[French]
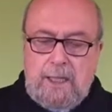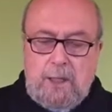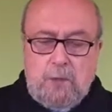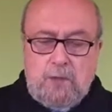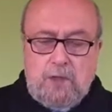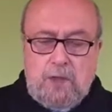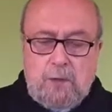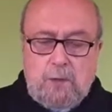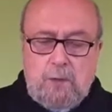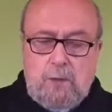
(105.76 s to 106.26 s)
Il
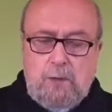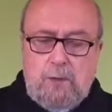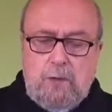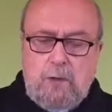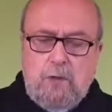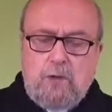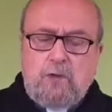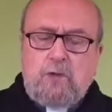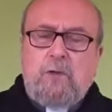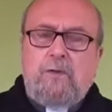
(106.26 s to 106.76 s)
nous en coûte
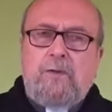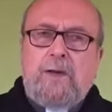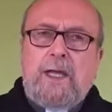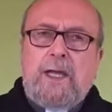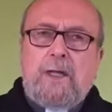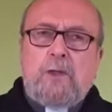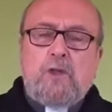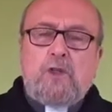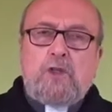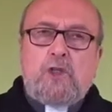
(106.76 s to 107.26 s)
de nous
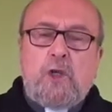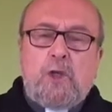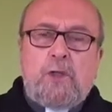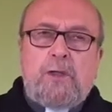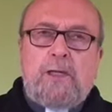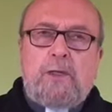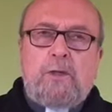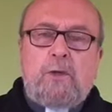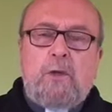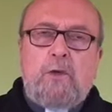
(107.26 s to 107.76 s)
ouvrir, de
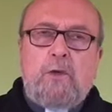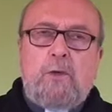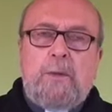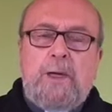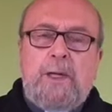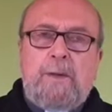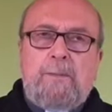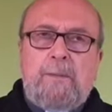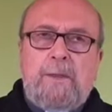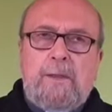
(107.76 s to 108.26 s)
sortir de
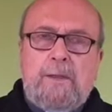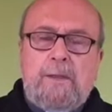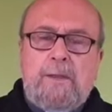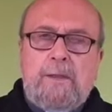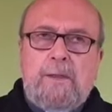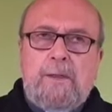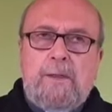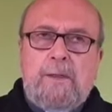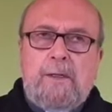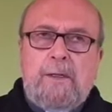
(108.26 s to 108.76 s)
nous-mêmes,
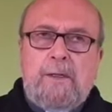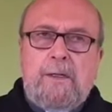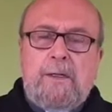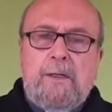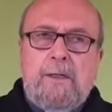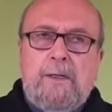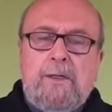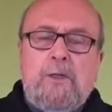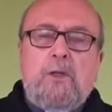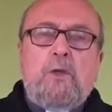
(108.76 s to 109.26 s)

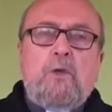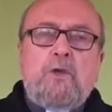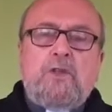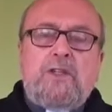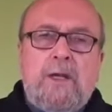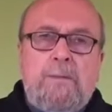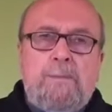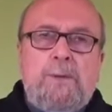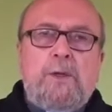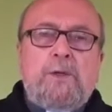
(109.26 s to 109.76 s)
de
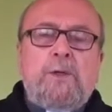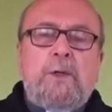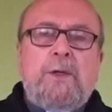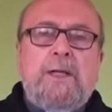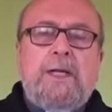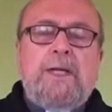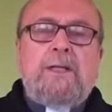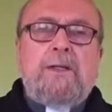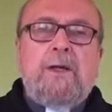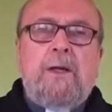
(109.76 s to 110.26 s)
nous
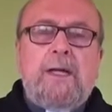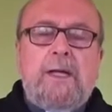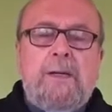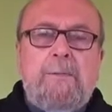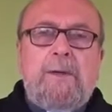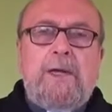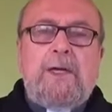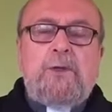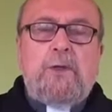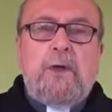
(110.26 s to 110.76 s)
abandonner dans
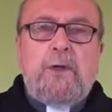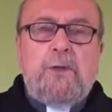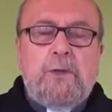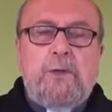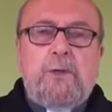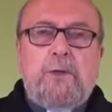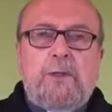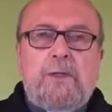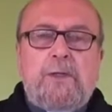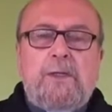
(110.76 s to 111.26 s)
les mains
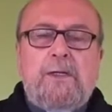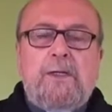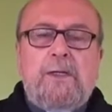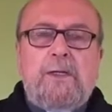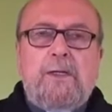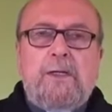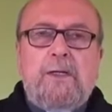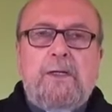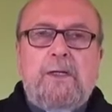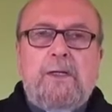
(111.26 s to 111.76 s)
d'un autre,
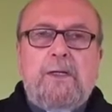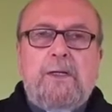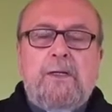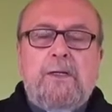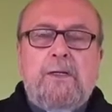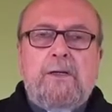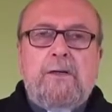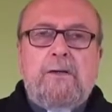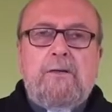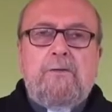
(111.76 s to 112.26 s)

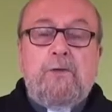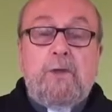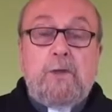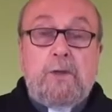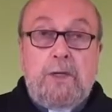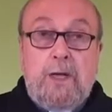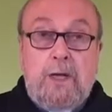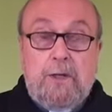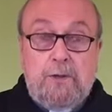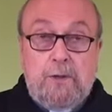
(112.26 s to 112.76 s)

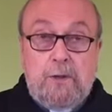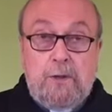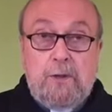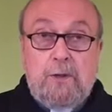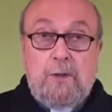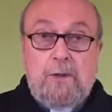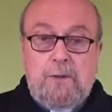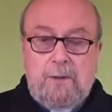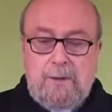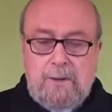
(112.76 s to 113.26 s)
fut-il
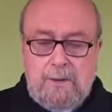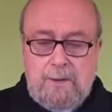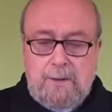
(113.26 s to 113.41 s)
Dieu